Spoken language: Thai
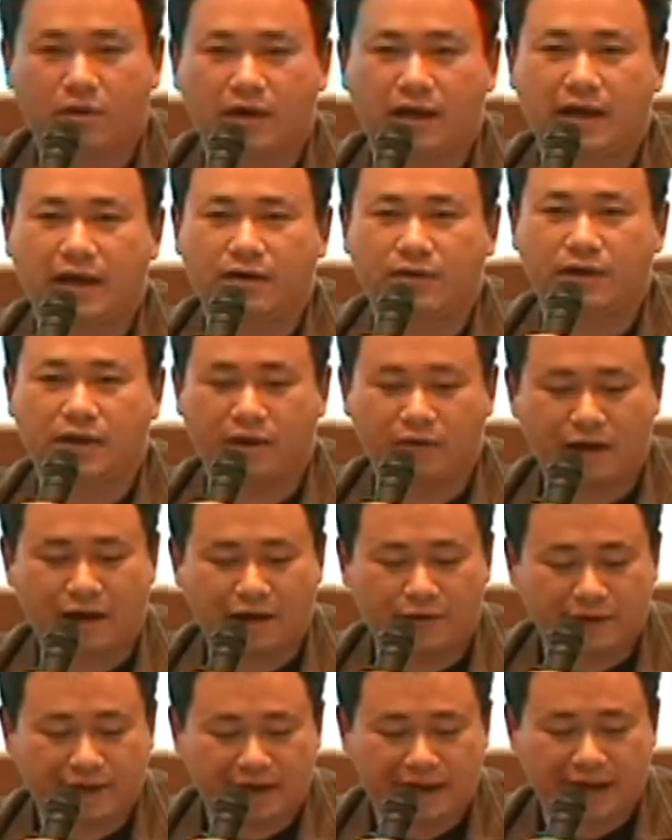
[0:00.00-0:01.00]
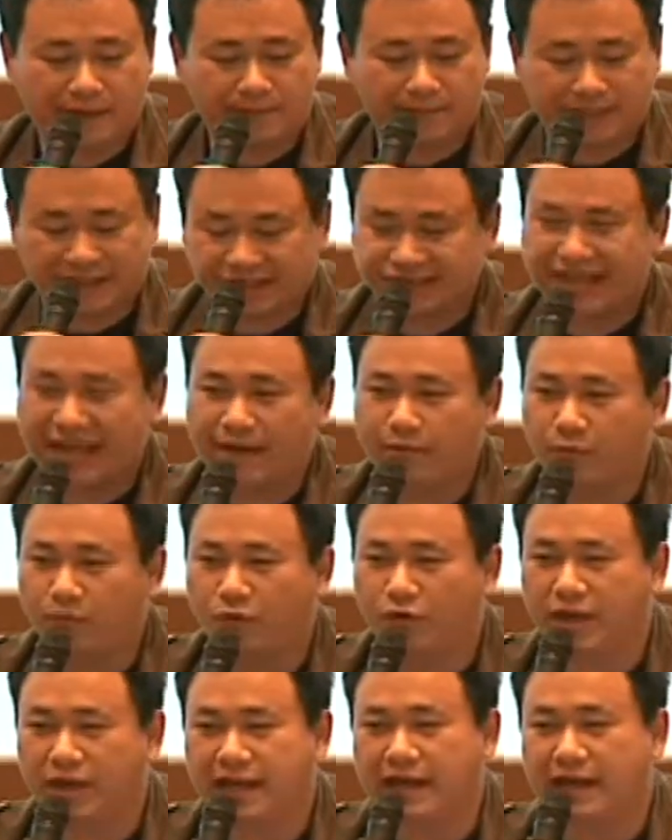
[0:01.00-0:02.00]
บอกอ้าวแล้วเงายังไงครับ แต่แสงผ
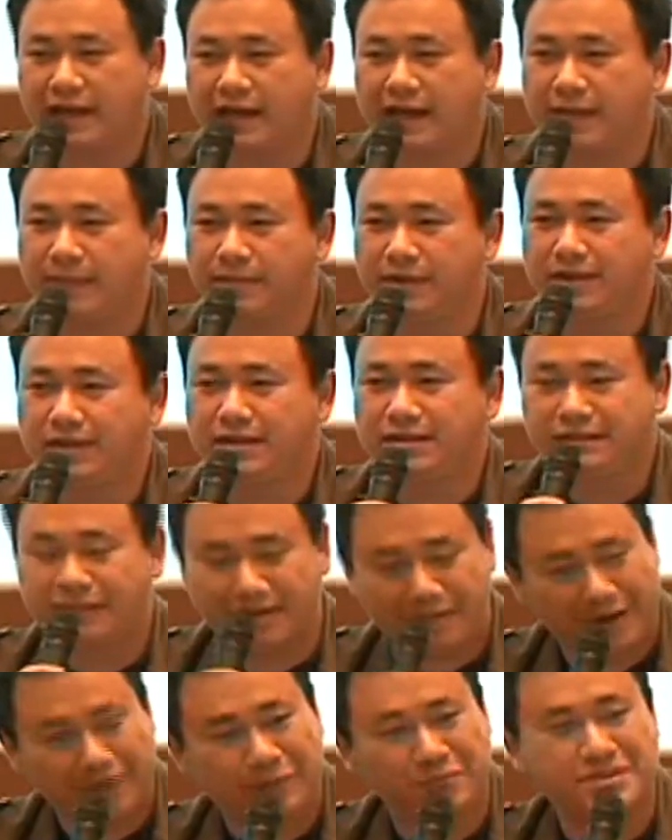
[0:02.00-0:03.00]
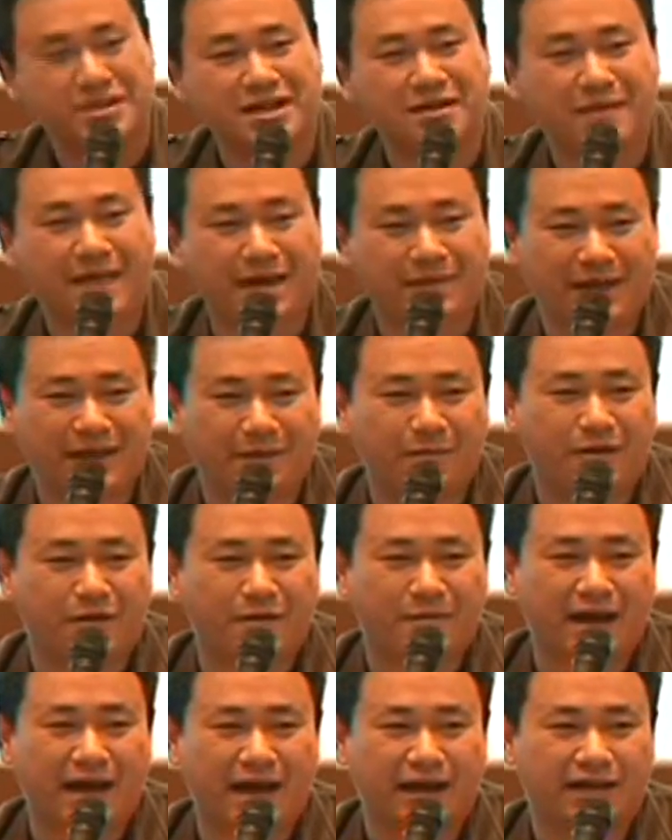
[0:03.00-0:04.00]
มโอเคนะครับ เชื่อผมเจอแบบนี้บ่
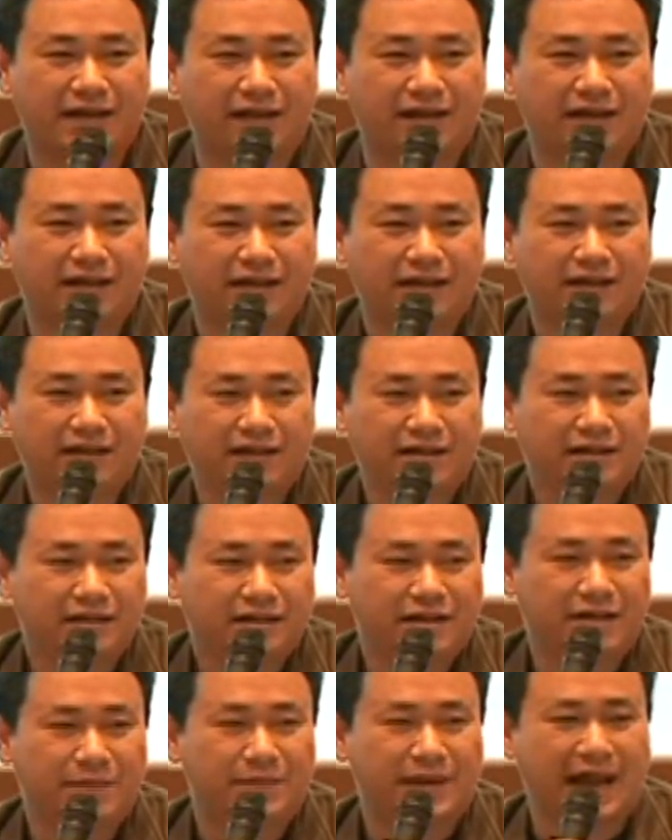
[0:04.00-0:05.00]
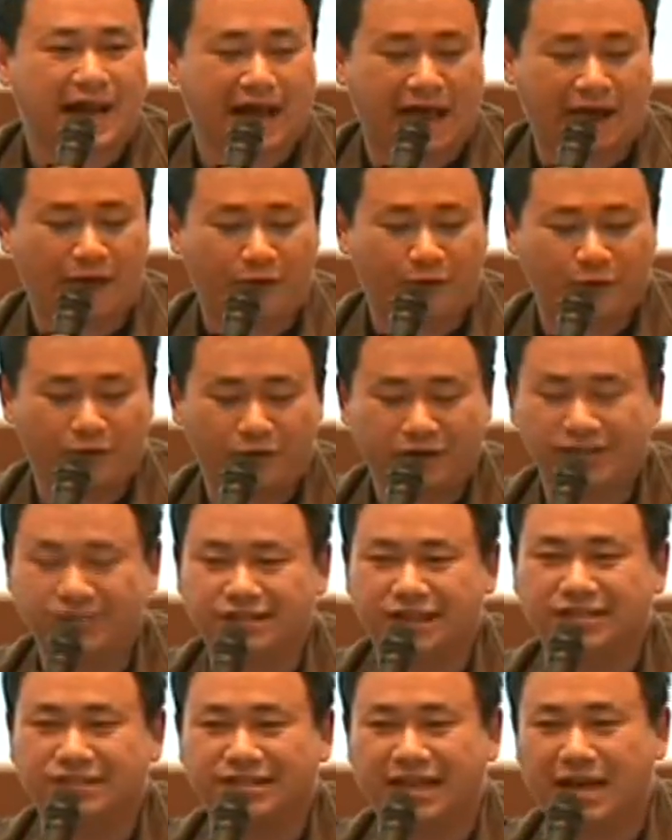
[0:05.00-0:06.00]
อยมากเลย คือปัญหาของคนที่
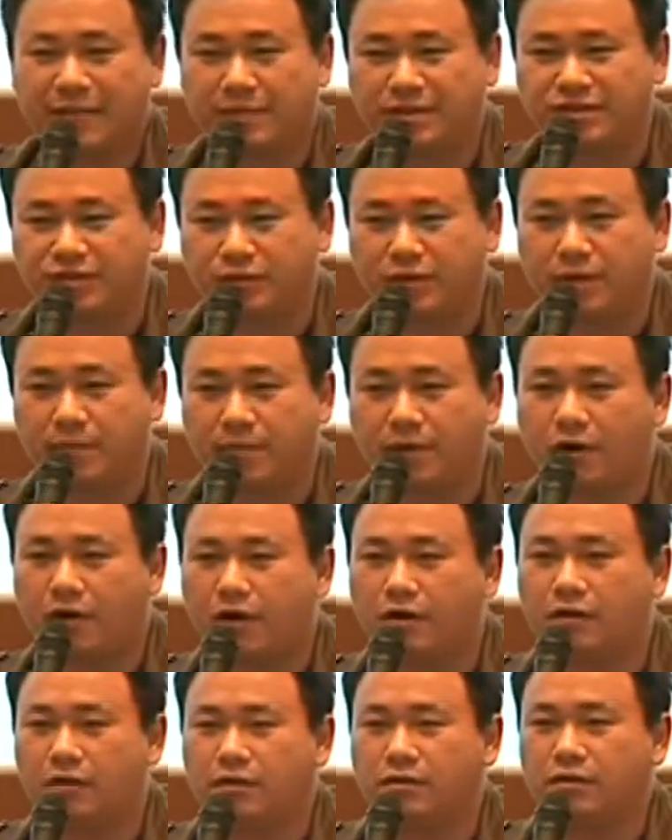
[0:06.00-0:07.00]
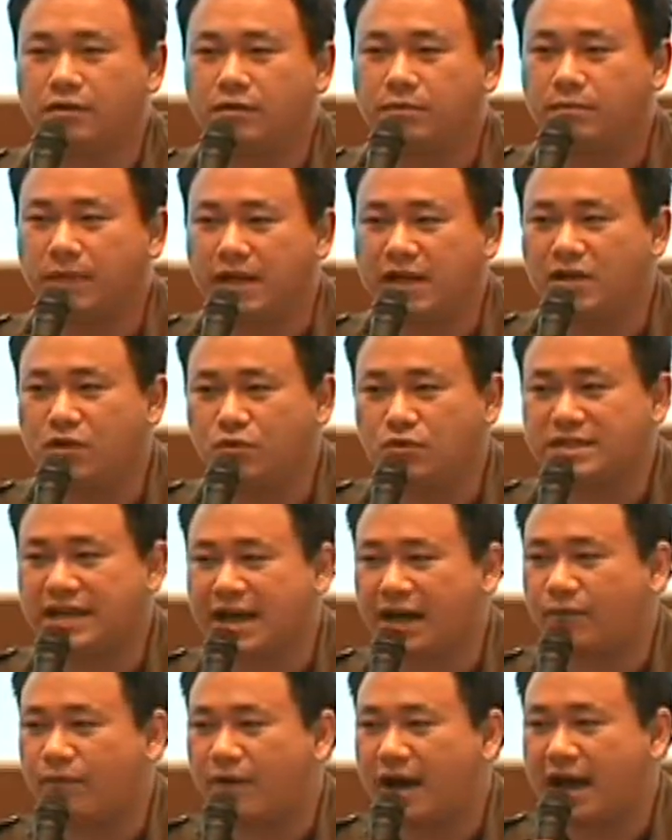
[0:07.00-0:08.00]
ใส่แสงไม่สวย เพราะไม่รู้
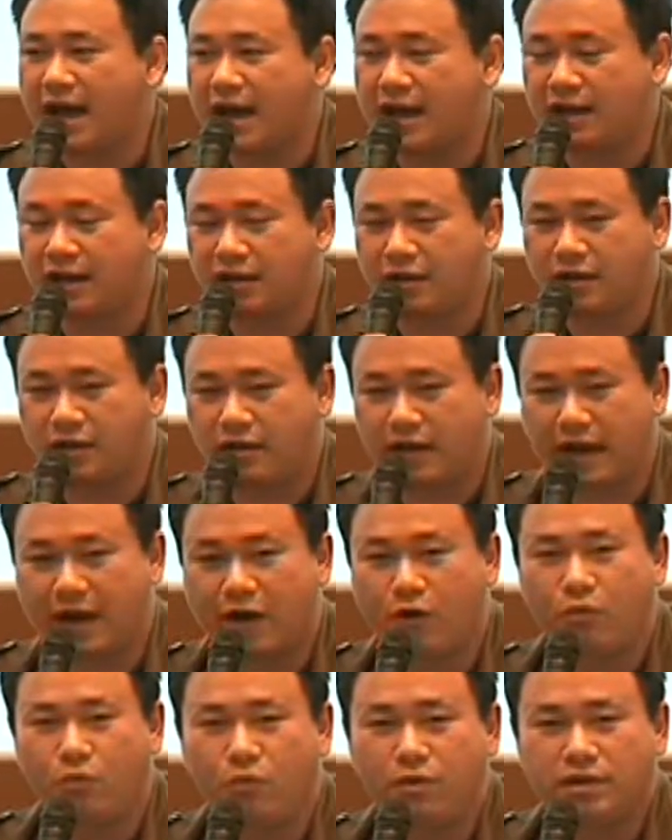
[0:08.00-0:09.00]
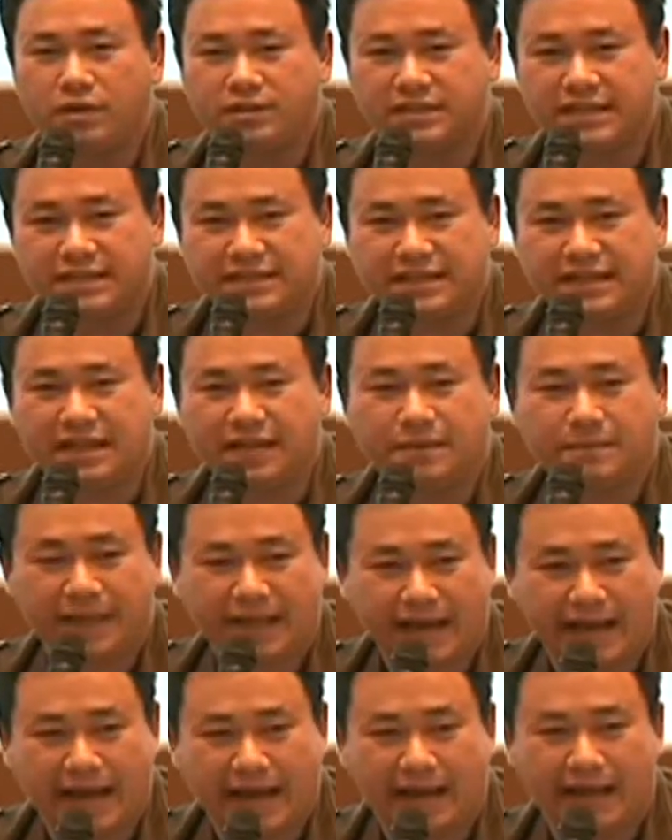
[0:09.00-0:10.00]
จักว่าเงาจริงๆ
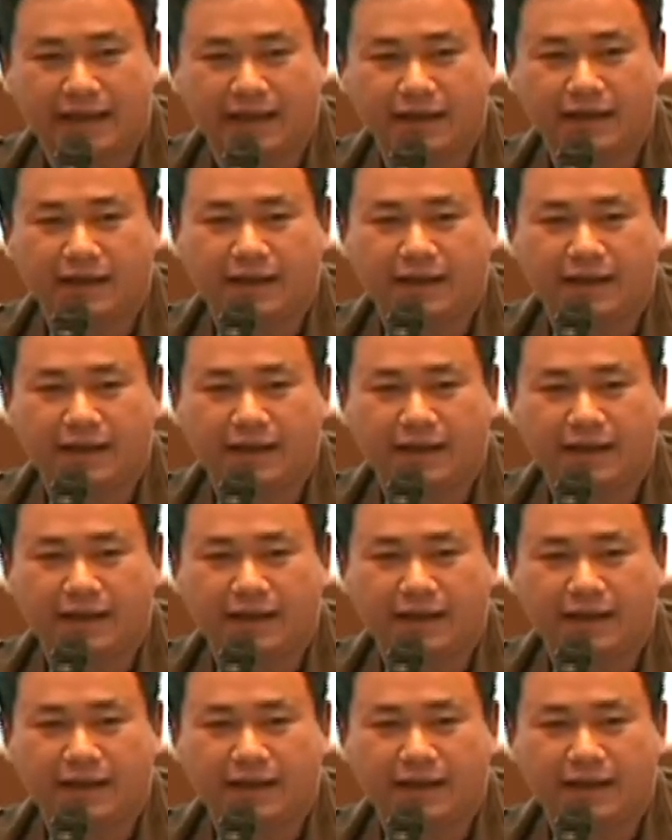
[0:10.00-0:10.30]
เป็นยังไง